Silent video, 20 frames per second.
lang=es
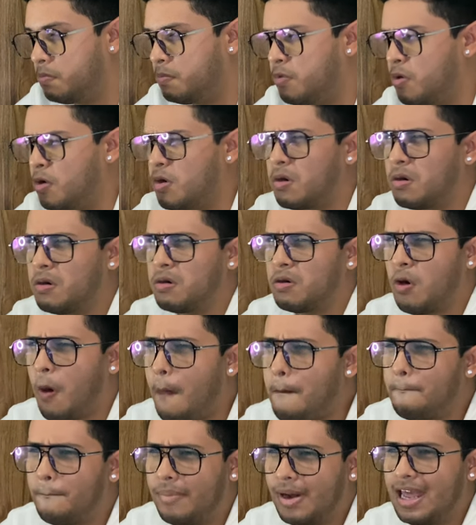por
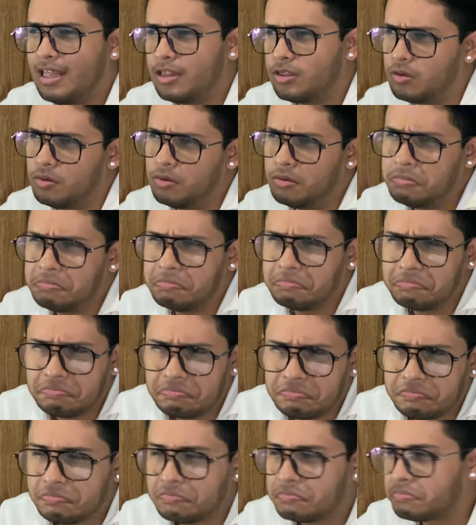completo,
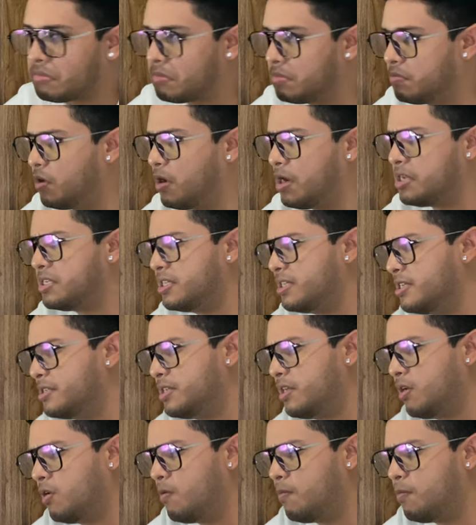por así
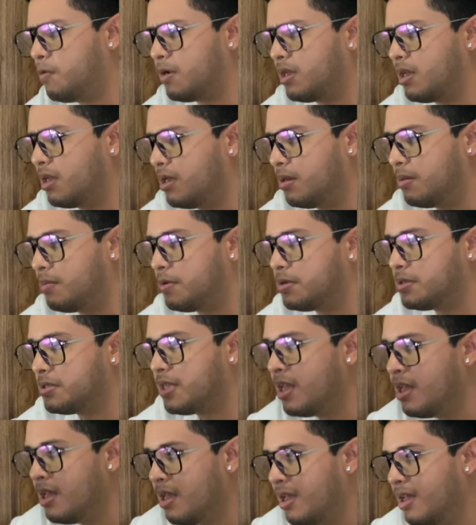decirlo, porque pues
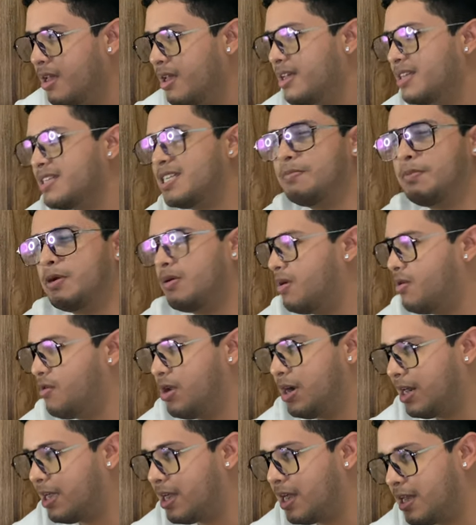siempre va a
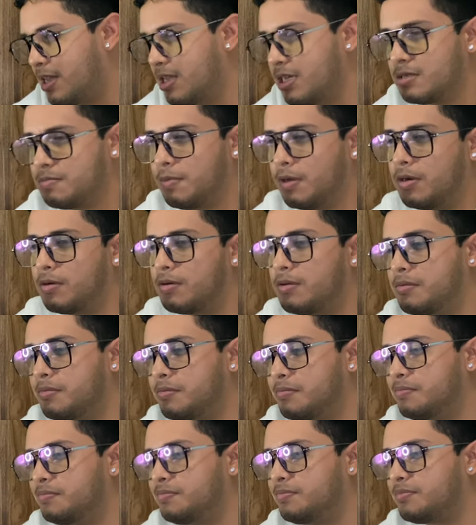haber recaídas, pero
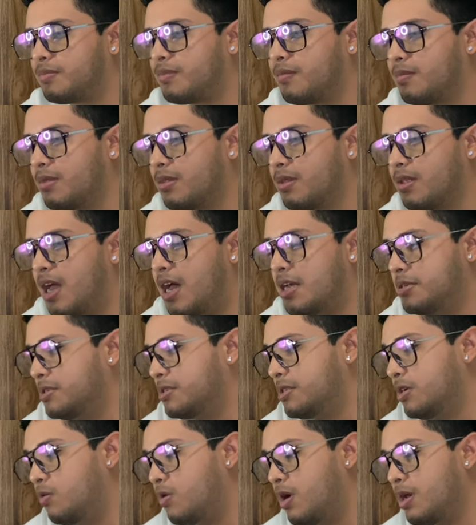hace
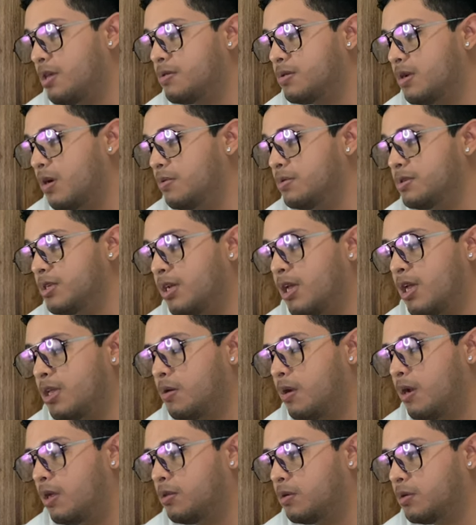5 años aún seguía
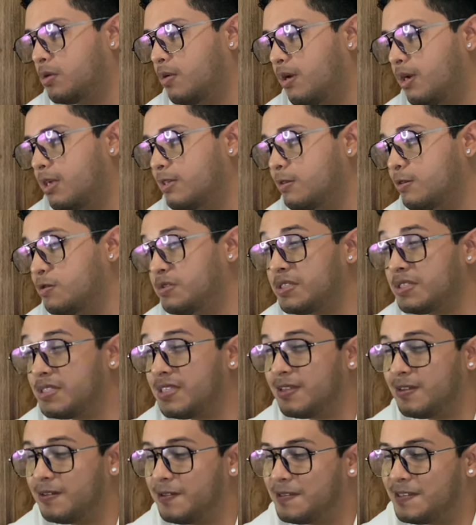llorando todas las noches,
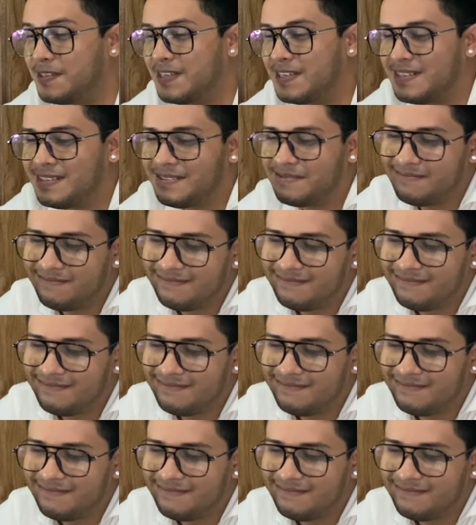entonces,